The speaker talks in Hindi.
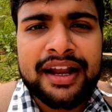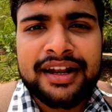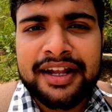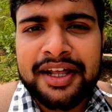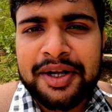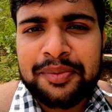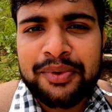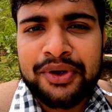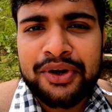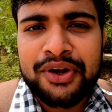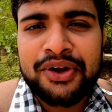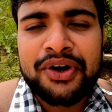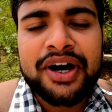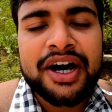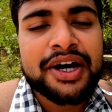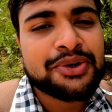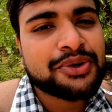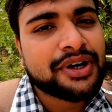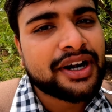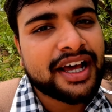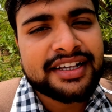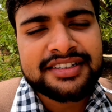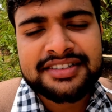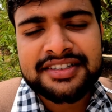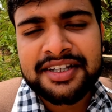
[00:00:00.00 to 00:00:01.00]
पार्लर बोल लो
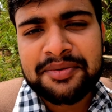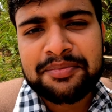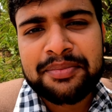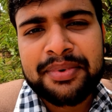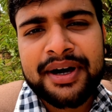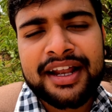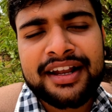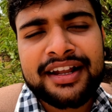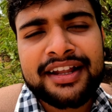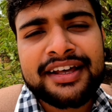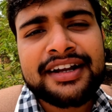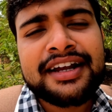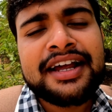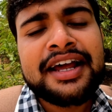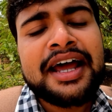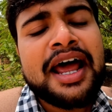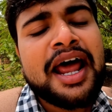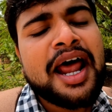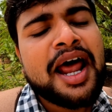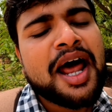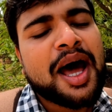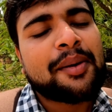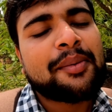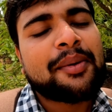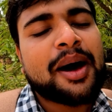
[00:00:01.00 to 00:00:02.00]
अरुण आइसक्रीम पार्लर
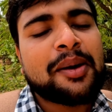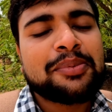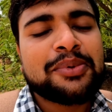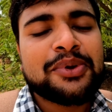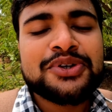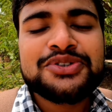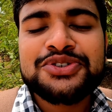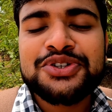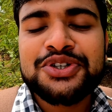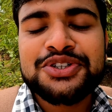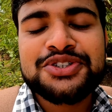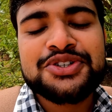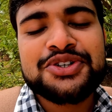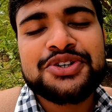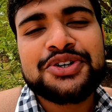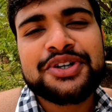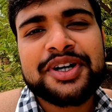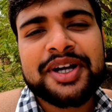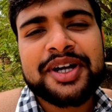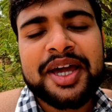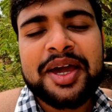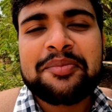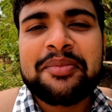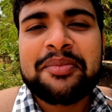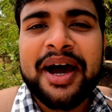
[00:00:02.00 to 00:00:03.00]
अब आप लोग सोच रहे
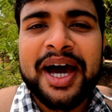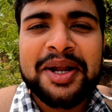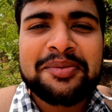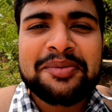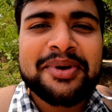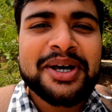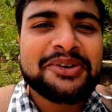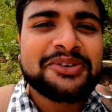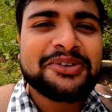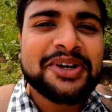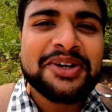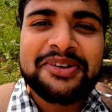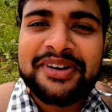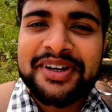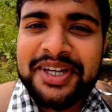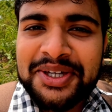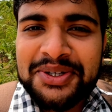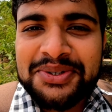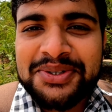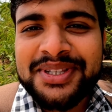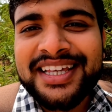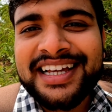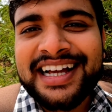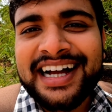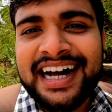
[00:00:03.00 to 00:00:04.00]
होंगे कि बार बार वही वही
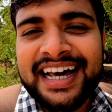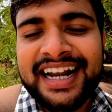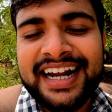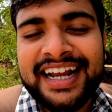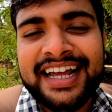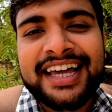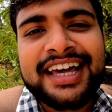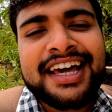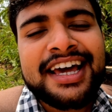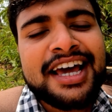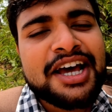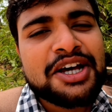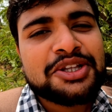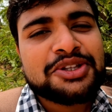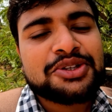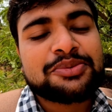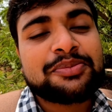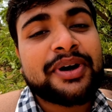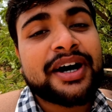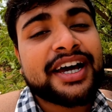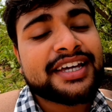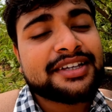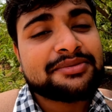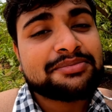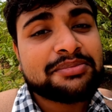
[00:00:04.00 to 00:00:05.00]
क्यों दिखा रहा है तो
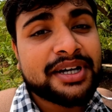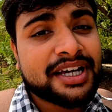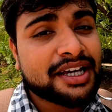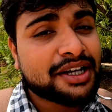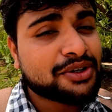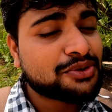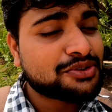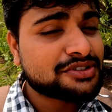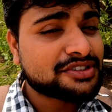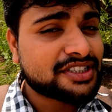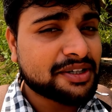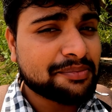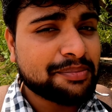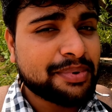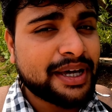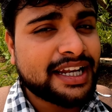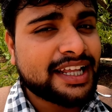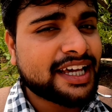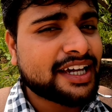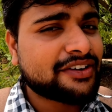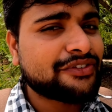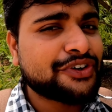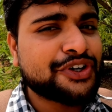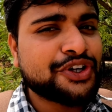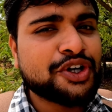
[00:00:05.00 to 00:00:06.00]
भाई मैं कुछ दिन
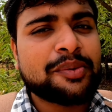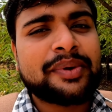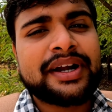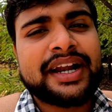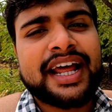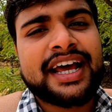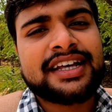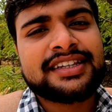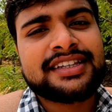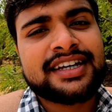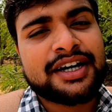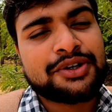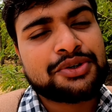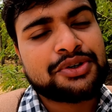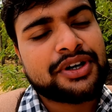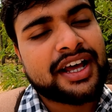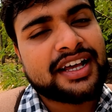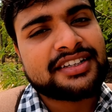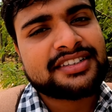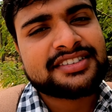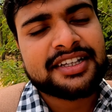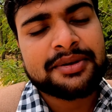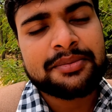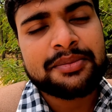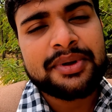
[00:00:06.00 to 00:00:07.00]
पहले एक वीडियो बनाया था अरुण
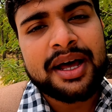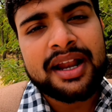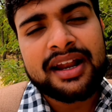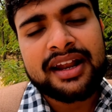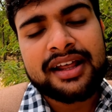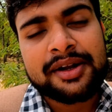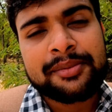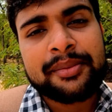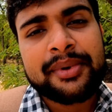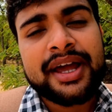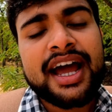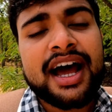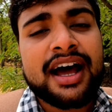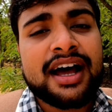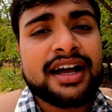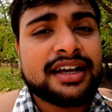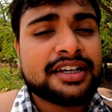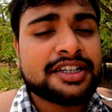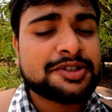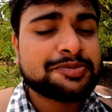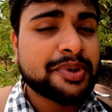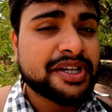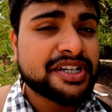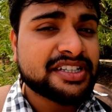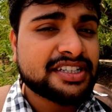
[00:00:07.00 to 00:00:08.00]
आइसक्रीम पार्लर में
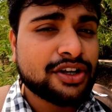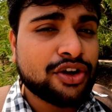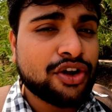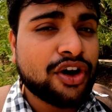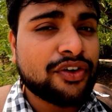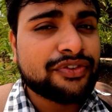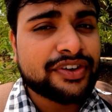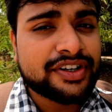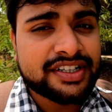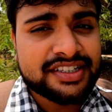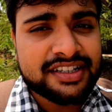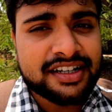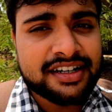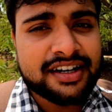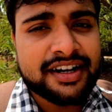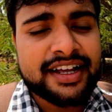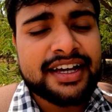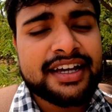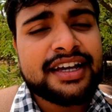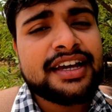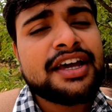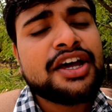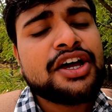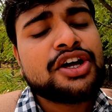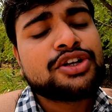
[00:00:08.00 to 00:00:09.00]
स्पेशल ऑफर चल
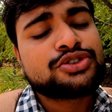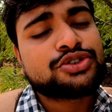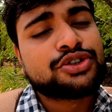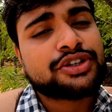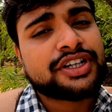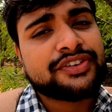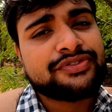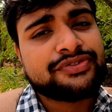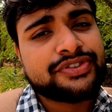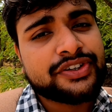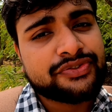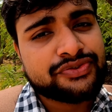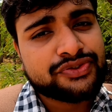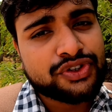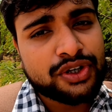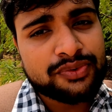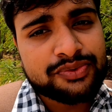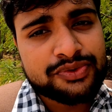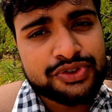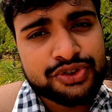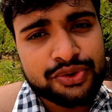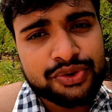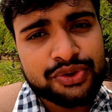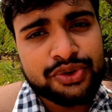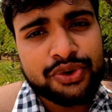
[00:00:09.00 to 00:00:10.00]
रहा है जो कि फिफ्थ
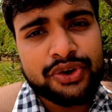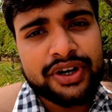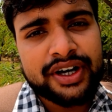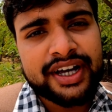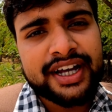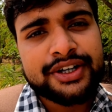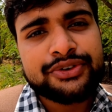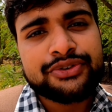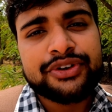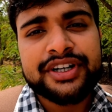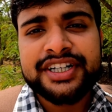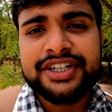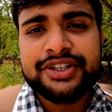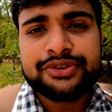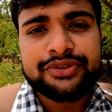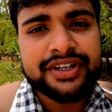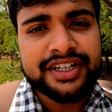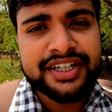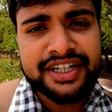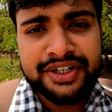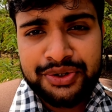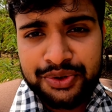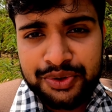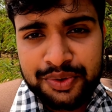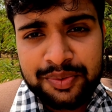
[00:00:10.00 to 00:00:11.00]
ऑफ जून को है
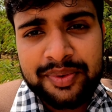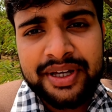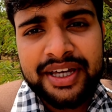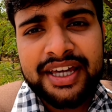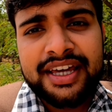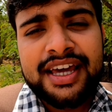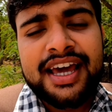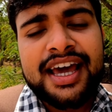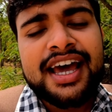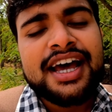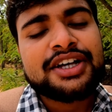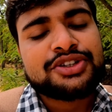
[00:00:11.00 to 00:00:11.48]
ट्वेंटी में